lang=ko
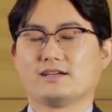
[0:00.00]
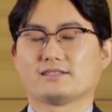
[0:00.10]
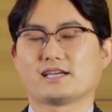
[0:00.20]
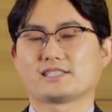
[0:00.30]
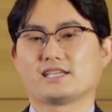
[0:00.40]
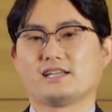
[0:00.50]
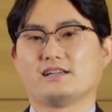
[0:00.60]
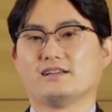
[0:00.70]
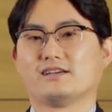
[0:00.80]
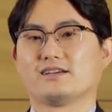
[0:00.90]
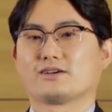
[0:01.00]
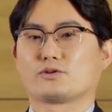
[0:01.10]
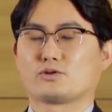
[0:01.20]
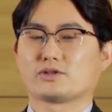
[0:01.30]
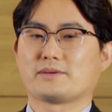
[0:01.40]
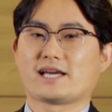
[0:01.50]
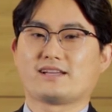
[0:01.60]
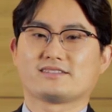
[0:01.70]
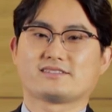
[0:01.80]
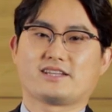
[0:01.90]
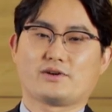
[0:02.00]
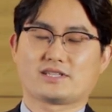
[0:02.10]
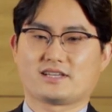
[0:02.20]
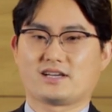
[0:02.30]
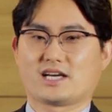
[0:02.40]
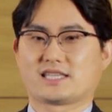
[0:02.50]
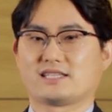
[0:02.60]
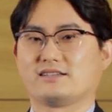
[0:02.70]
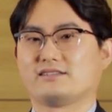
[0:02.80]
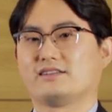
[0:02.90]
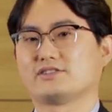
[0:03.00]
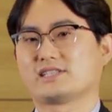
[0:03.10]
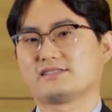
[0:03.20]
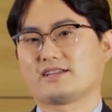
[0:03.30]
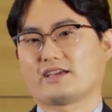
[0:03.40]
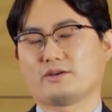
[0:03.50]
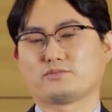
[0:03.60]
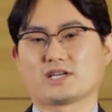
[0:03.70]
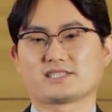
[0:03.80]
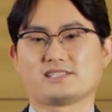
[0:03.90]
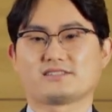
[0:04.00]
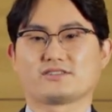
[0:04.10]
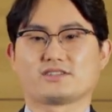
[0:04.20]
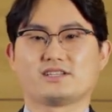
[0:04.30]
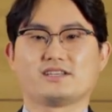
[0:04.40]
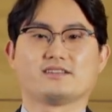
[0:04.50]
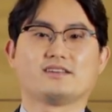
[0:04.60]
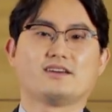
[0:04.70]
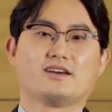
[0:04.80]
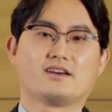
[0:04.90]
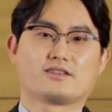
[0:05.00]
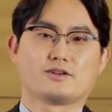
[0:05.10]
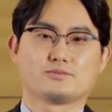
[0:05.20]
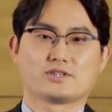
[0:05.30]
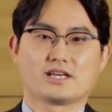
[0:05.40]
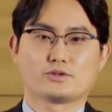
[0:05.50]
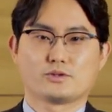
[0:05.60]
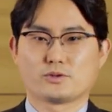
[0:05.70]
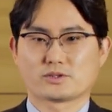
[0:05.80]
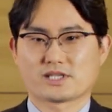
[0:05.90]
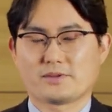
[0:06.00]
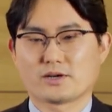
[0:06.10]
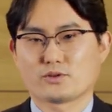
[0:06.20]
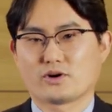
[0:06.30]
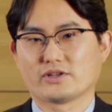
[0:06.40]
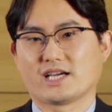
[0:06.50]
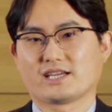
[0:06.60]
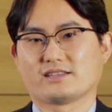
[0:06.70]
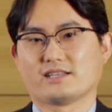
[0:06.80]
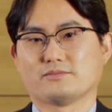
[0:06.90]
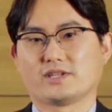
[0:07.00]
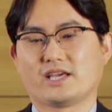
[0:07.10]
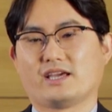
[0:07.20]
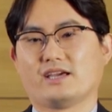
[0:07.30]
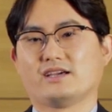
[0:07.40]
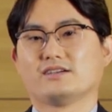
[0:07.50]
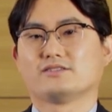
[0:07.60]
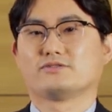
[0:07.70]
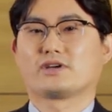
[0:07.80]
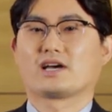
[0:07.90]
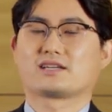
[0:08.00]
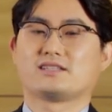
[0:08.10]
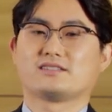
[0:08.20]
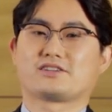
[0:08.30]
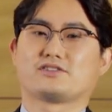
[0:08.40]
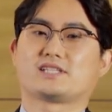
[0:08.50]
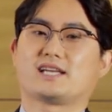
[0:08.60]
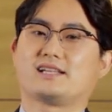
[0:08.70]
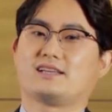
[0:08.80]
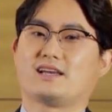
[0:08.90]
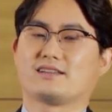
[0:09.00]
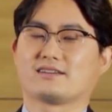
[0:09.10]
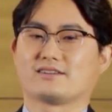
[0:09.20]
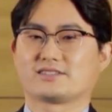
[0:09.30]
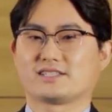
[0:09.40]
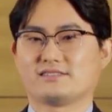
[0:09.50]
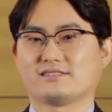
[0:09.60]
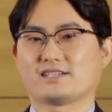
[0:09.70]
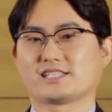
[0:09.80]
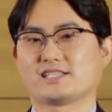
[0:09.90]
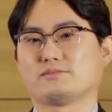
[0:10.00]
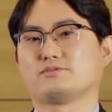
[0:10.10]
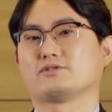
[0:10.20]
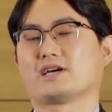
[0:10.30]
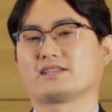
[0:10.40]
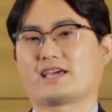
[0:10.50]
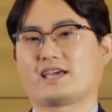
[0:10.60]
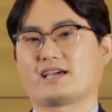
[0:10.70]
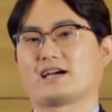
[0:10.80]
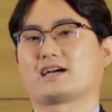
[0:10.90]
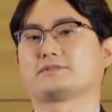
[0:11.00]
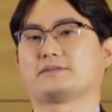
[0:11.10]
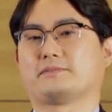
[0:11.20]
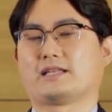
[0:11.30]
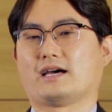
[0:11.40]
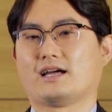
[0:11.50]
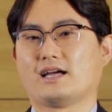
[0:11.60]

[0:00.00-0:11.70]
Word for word: 사실 코로나 바이러스의 확산과 같은 현실 세계의 불확실성들은 너무나도 복잡하고 거대하기 때문에 우리가 그 전체를 이해하는 것은 사실 불가능에 가깝습니다.